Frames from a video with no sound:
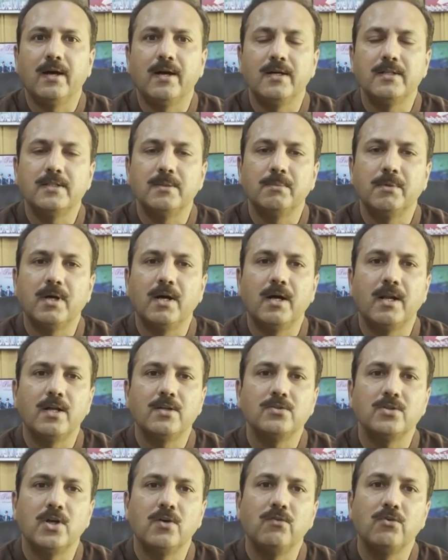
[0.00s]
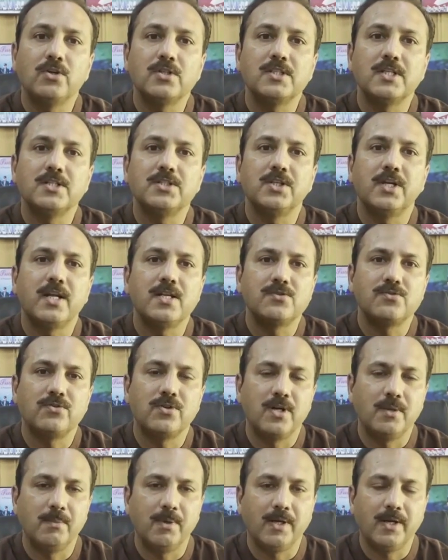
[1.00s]
आज हम खाना जो है वो किसी अच्छे
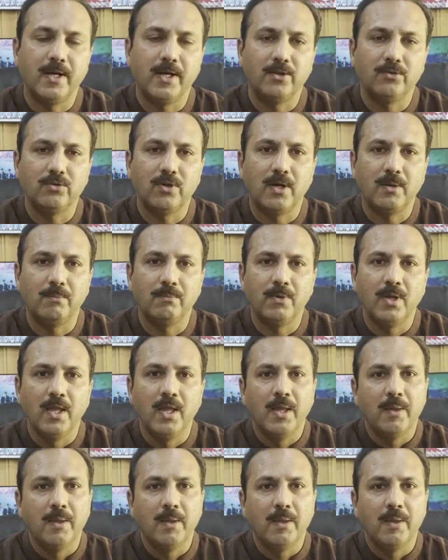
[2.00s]
रेस्टोरेंट में खाएँ तो हम